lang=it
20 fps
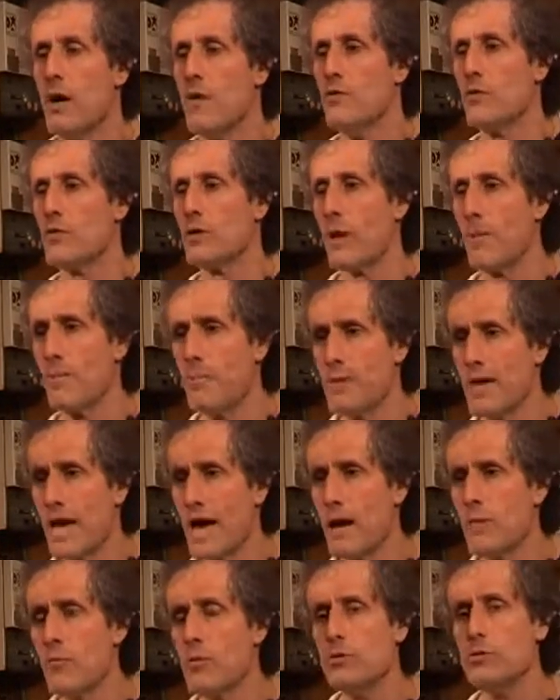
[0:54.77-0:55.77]
non
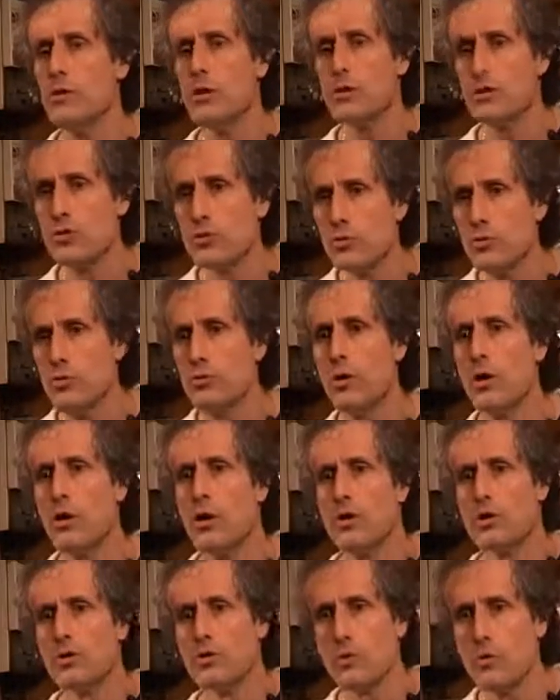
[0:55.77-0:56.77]
abbiamo nessuno
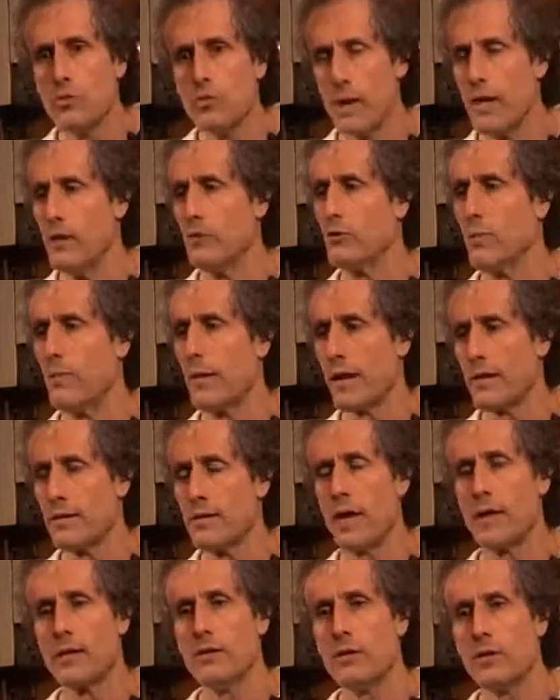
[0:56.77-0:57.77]
strumento per
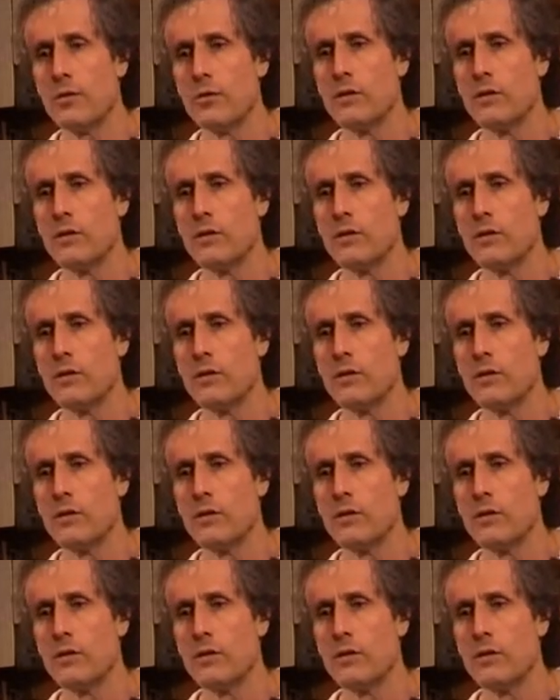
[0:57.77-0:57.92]
andargli